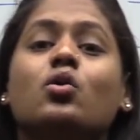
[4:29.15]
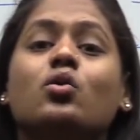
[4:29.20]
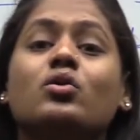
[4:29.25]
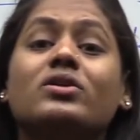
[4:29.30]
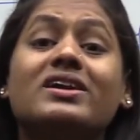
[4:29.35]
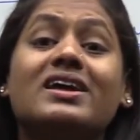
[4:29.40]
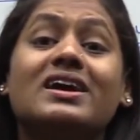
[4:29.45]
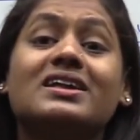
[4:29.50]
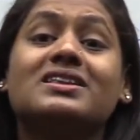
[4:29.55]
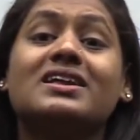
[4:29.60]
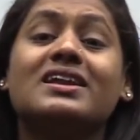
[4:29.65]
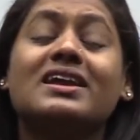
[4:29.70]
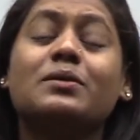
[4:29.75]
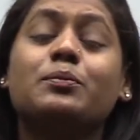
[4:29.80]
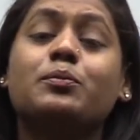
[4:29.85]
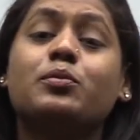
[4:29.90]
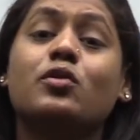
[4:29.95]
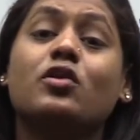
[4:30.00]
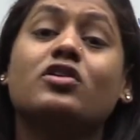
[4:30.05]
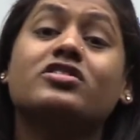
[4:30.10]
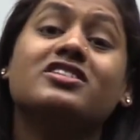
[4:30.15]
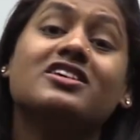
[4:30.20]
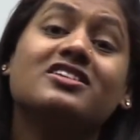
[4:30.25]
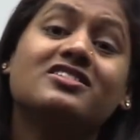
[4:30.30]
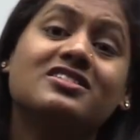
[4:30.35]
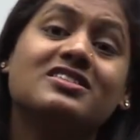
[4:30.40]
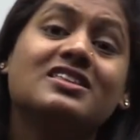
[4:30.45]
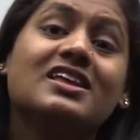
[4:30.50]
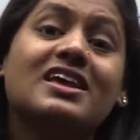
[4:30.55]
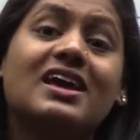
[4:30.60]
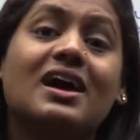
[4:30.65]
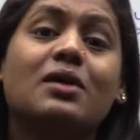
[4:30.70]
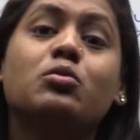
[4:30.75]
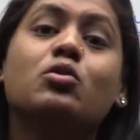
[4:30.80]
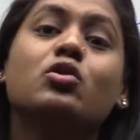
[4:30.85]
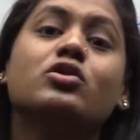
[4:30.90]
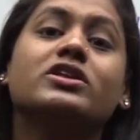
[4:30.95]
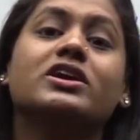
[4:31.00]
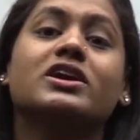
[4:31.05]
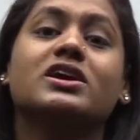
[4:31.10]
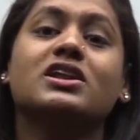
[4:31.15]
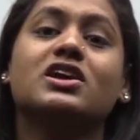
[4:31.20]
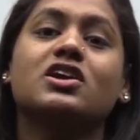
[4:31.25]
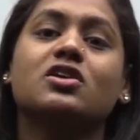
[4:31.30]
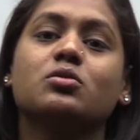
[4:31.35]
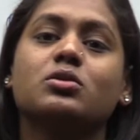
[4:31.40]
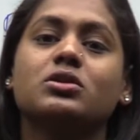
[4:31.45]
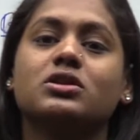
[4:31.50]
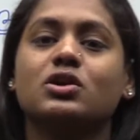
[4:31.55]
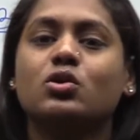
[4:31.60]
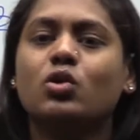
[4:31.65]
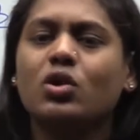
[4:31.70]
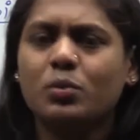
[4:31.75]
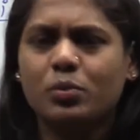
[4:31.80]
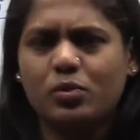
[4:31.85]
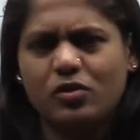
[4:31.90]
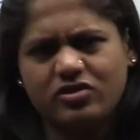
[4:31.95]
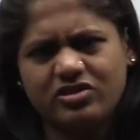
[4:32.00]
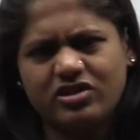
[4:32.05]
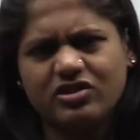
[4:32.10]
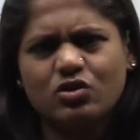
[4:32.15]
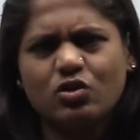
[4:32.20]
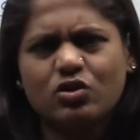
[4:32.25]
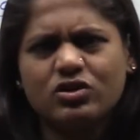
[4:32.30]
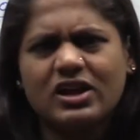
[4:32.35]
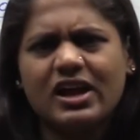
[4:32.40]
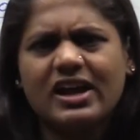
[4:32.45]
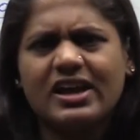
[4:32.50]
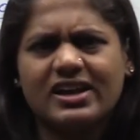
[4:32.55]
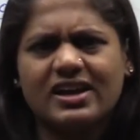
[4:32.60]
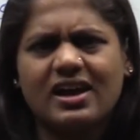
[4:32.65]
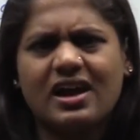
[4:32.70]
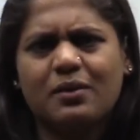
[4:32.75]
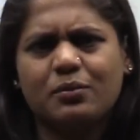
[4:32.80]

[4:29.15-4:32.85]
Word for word: उनके अंदर एक प्रोसेस नहीं हमको देखने को मिलती कोई प्रोसेस होता है कि